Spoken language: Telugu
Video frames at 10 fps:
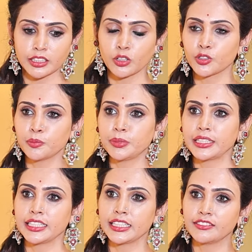గోధుమ
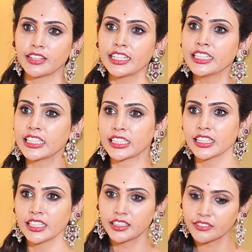పిండి ఇవన్నీ
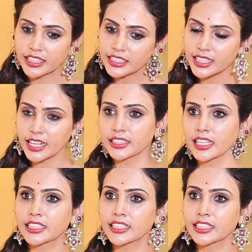ఇవన్నీ చాలా